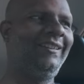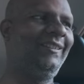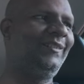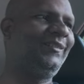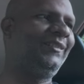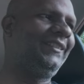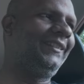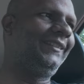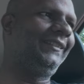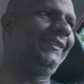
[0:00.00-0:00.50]
சொல்லி
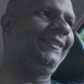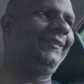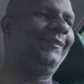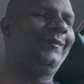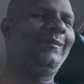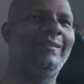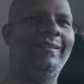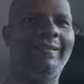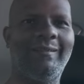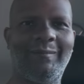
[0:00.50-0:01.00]
வந்துடுச்சு
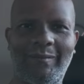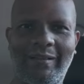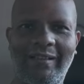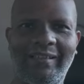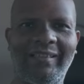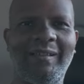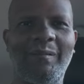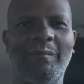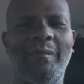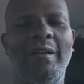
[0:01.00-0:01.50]

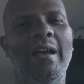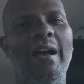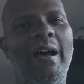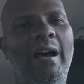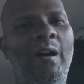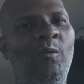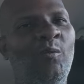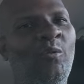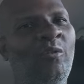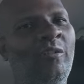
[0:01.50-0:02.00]
அந்த
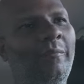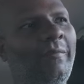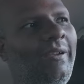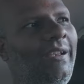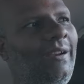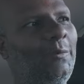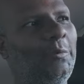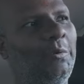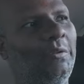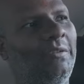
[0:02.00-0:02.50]
அவங்க ஒரு
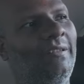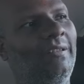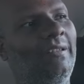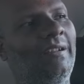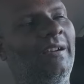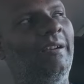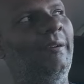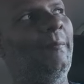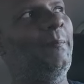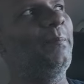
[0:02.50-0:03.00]
மெயில்
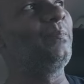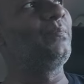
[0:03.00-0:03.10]
கொடுத்துருந்தாங்க